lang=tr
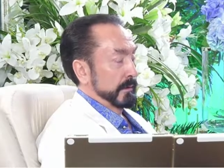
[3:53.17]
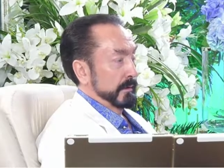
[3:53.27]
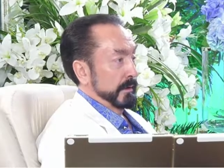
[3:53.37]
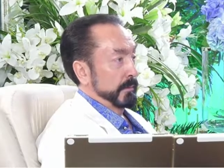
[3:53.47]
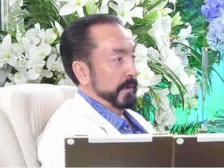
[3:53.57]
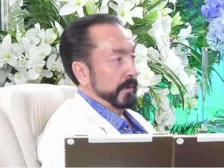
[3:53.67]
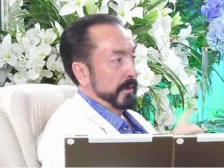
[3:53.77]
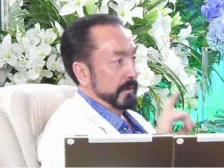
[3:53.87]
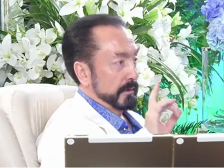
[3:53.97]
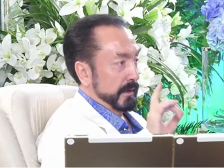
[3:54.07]
Ya bak
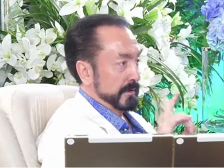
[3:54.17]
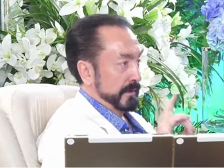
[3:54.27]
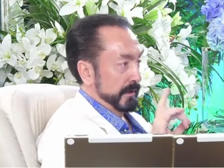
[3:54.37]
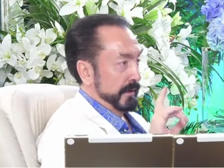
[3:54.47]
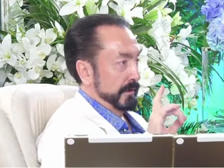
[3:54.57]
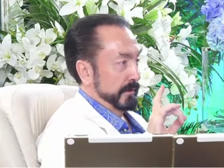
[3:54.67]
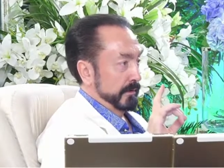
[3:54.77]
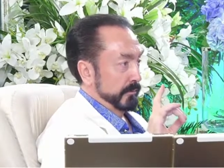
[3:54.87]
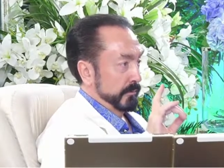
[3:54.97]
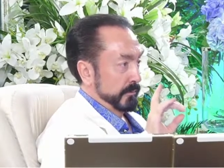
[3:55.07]
altı hastaneye gittim.
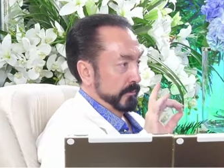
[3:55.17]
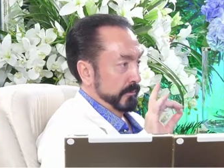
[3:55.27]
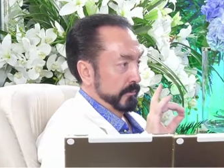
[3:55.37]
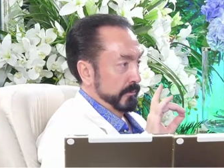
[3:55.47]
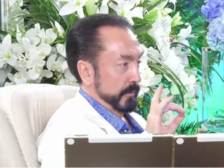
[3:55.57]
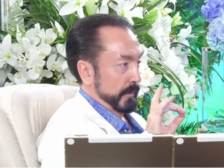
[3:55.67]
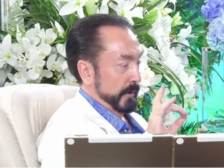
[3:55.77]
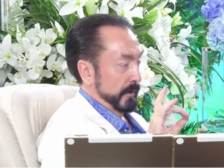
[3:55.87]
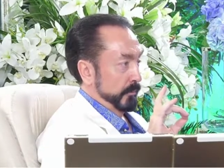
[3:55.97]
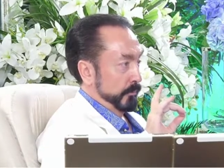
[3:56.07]

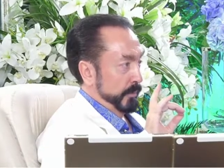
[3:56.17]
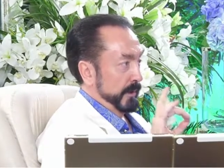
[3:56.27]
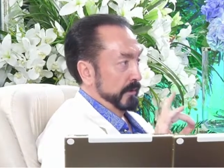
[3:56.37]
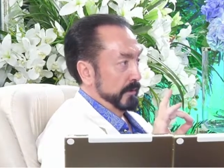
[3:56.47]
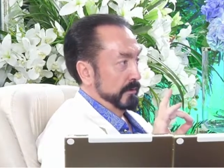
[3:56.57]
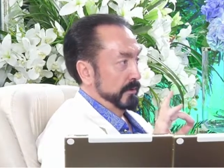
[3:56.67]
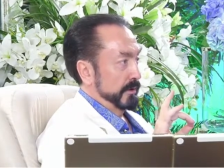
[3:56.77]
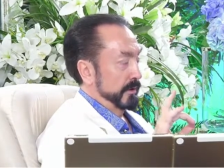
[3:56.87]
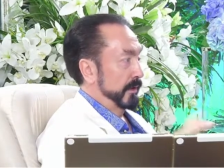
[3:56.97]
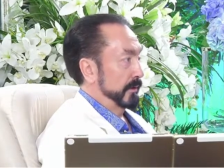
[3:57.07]
Bir yılın içinde
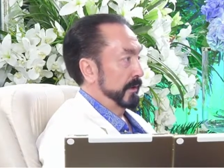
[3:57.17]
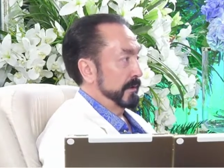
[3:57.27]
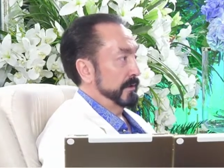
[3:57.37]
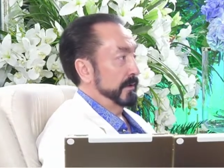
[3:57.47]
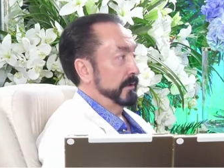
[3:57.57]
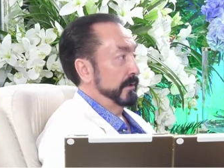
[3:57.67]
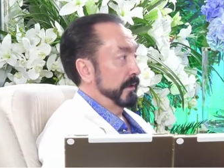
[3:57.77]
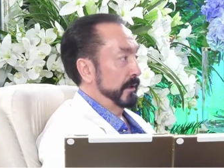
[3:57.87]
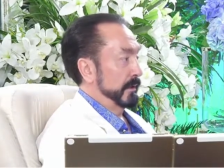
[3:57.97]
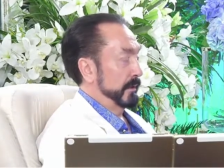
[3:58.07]
altı hastanede
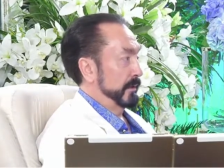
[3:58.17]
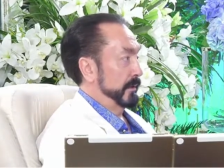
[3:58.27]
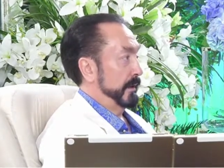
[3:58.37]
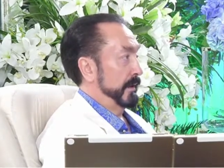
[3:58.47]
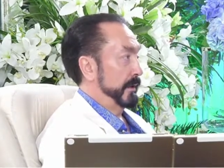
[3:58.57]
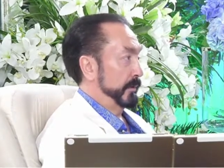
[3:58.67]
ayrı ayrı heyet